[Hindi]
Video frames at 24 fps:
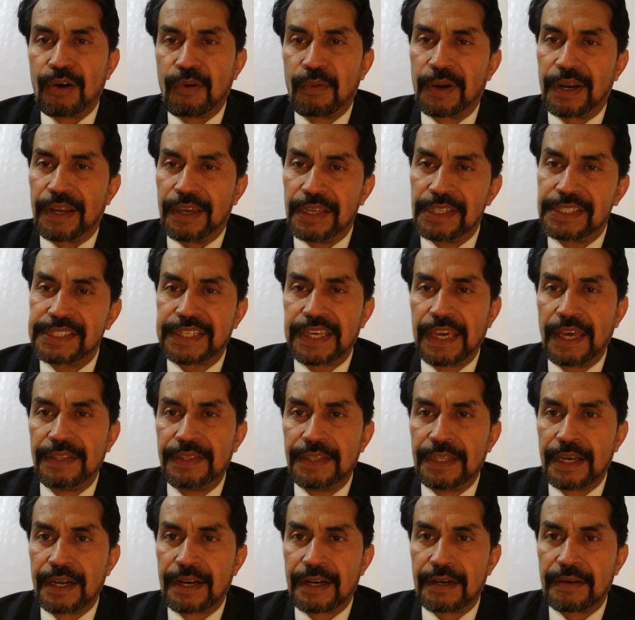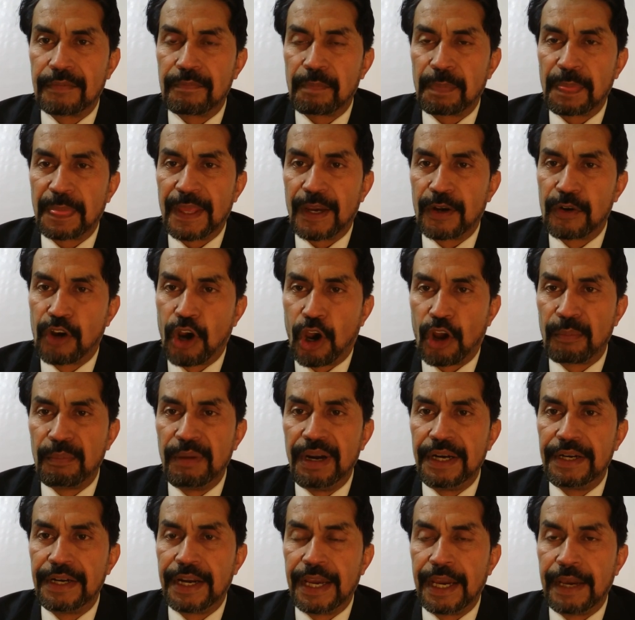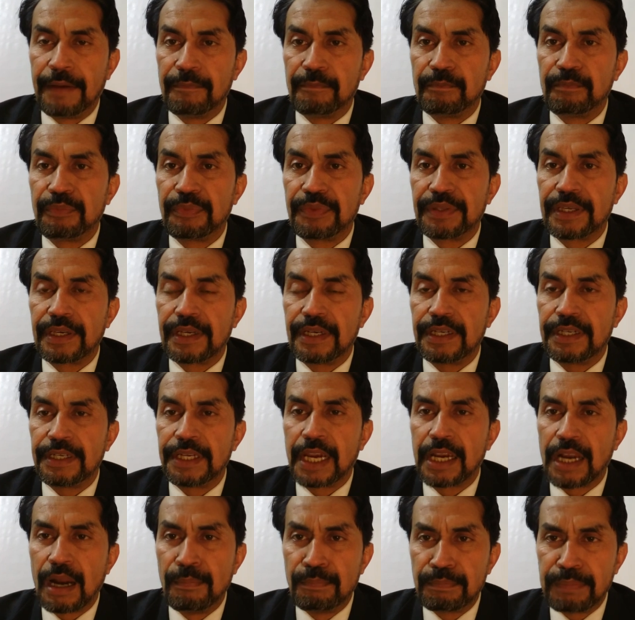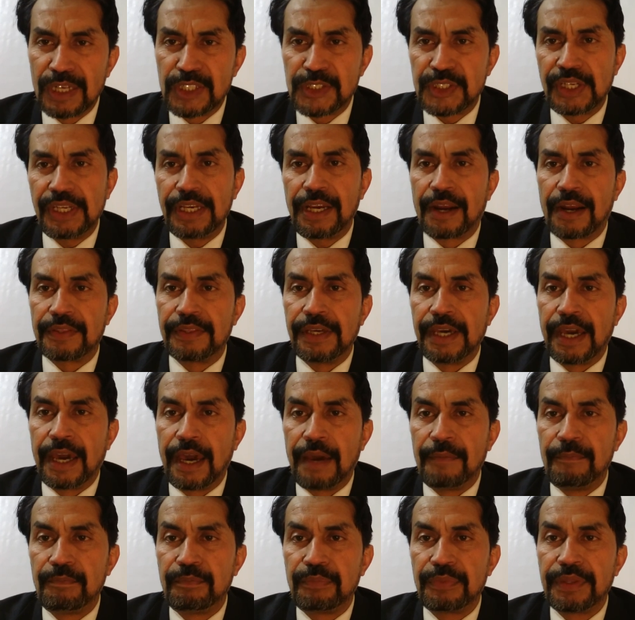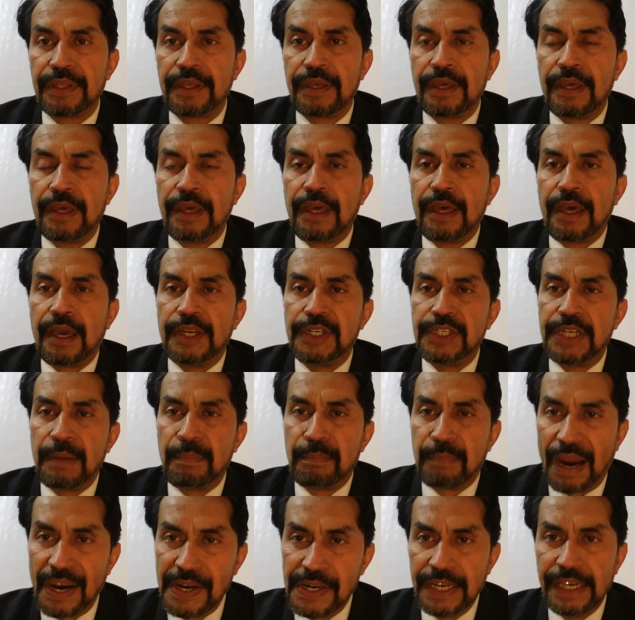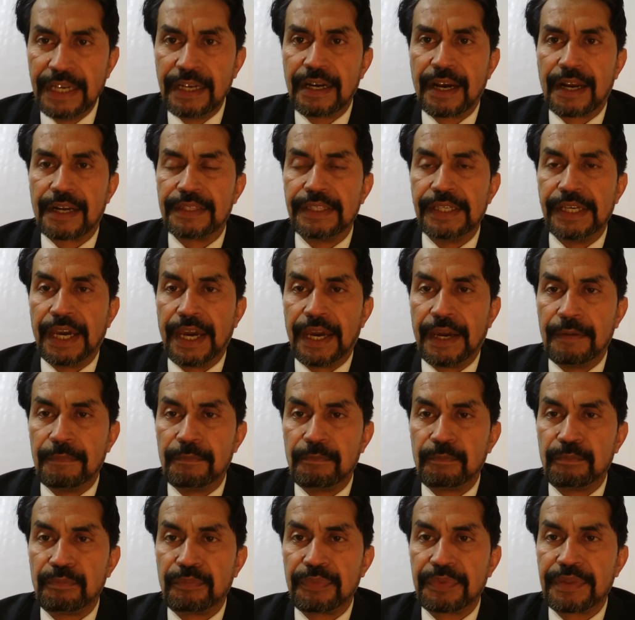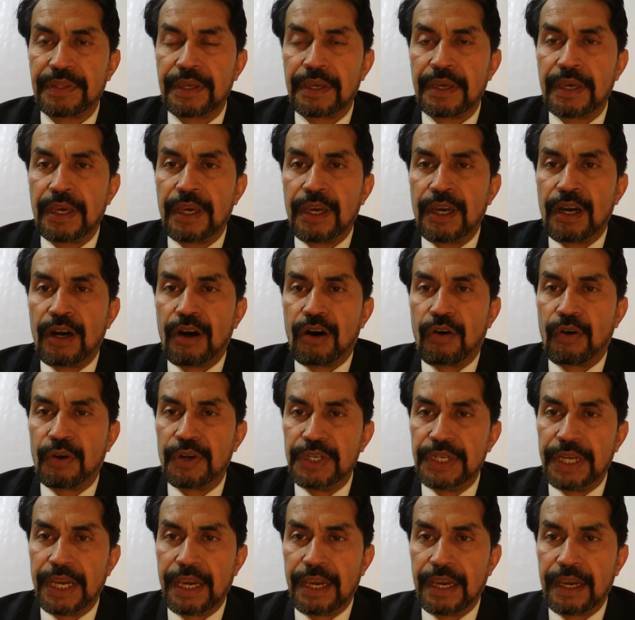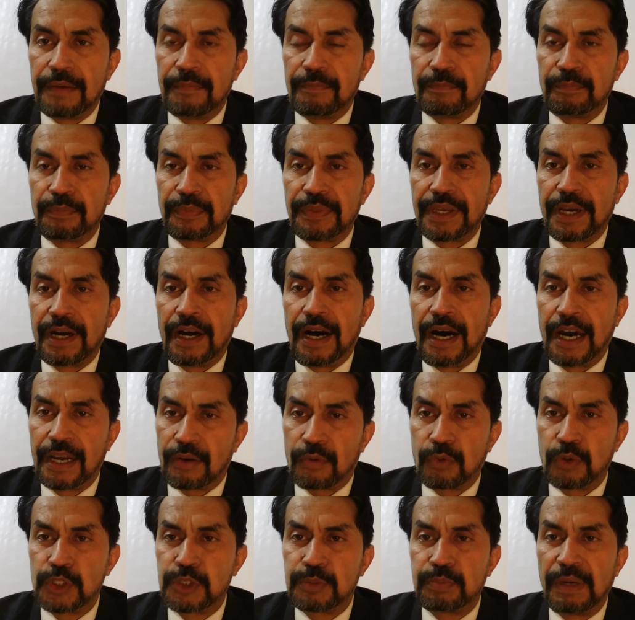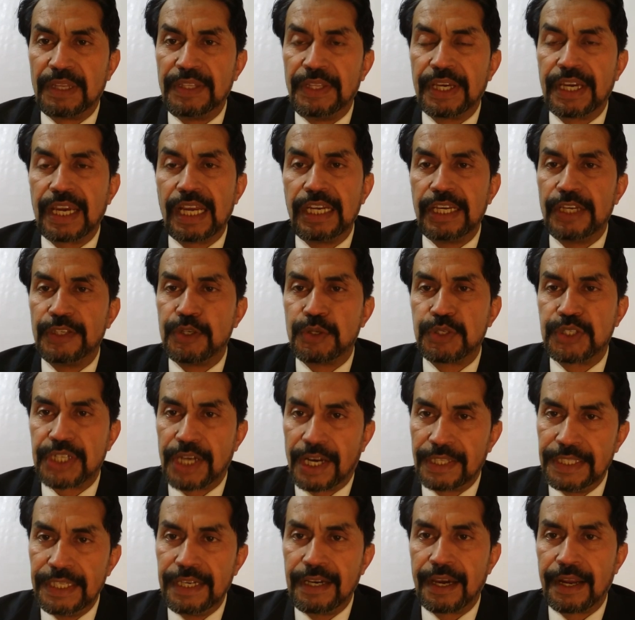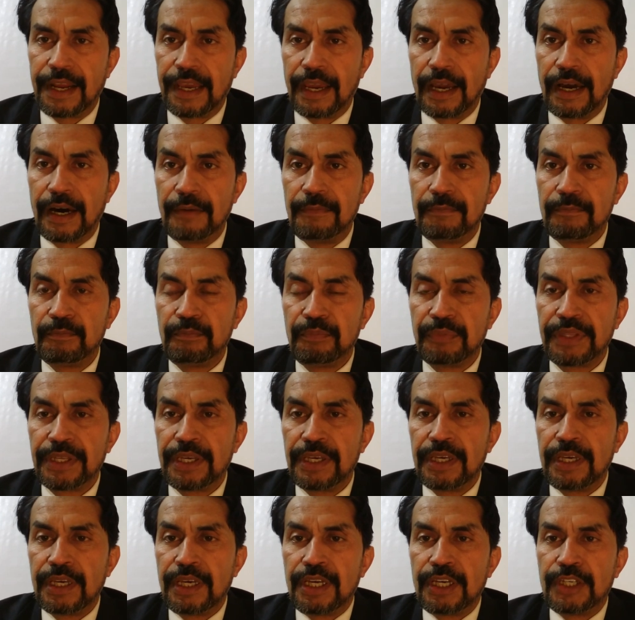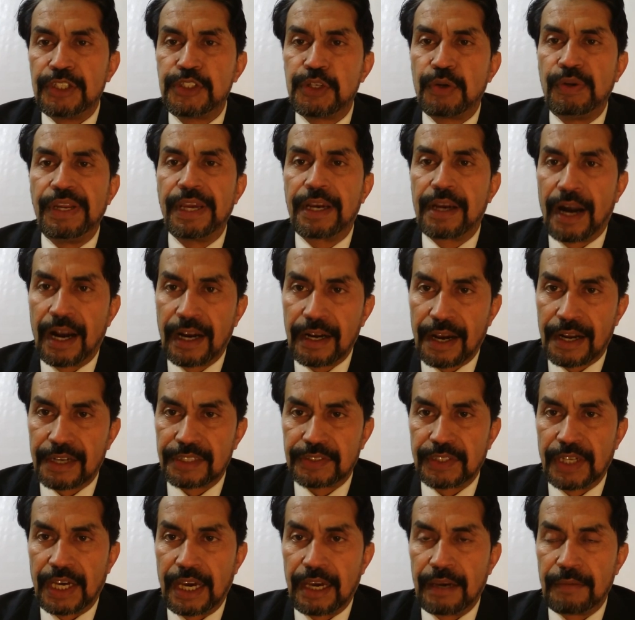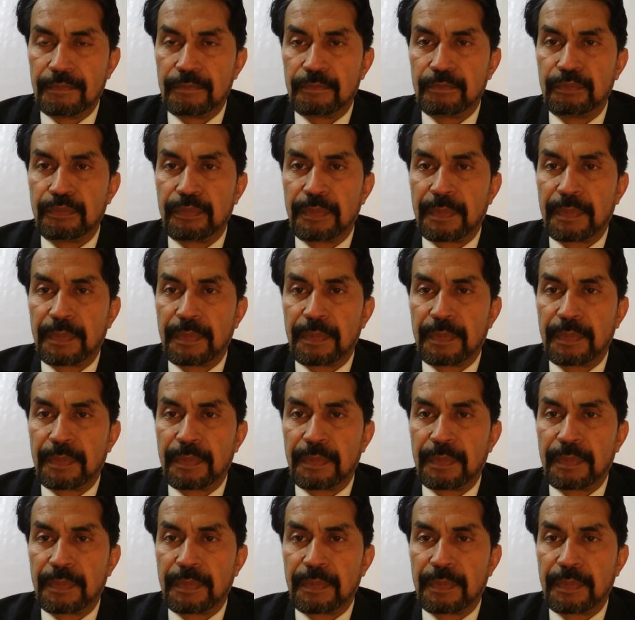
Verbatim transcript: और इसके अंदर गवर्नमेंट ने ये कंपलसरी कर दिया है ये बाइंडिंग कर दिया है और ये हर उस बंदे के लिए जो शादी करेगा जो निकाह करता है